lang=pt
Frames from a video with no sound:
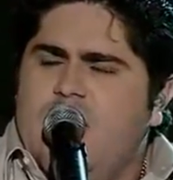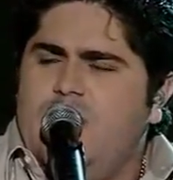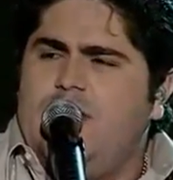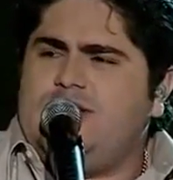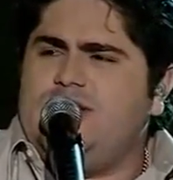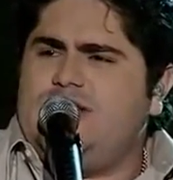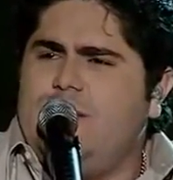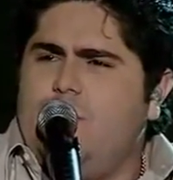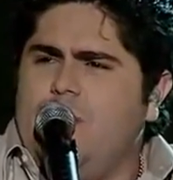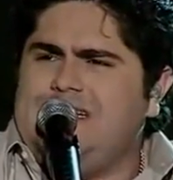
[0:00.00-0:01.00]
E hoje em
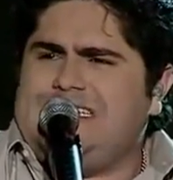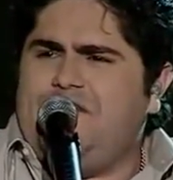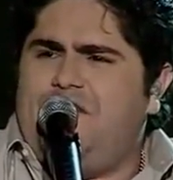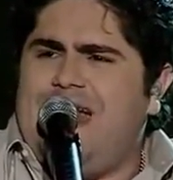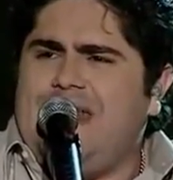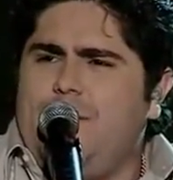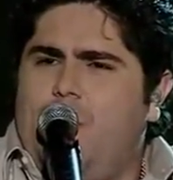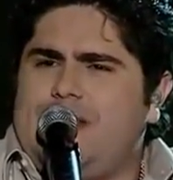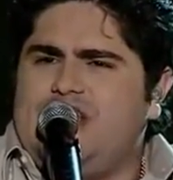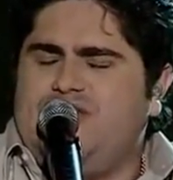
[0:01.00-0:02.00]
dia muito se fala em
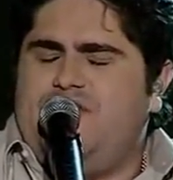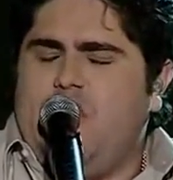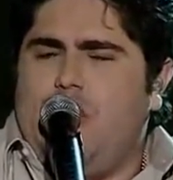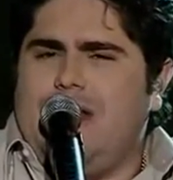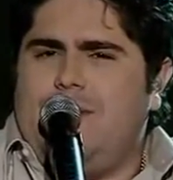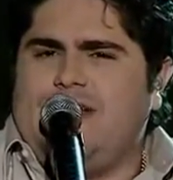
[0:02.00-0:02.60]
moda de viola,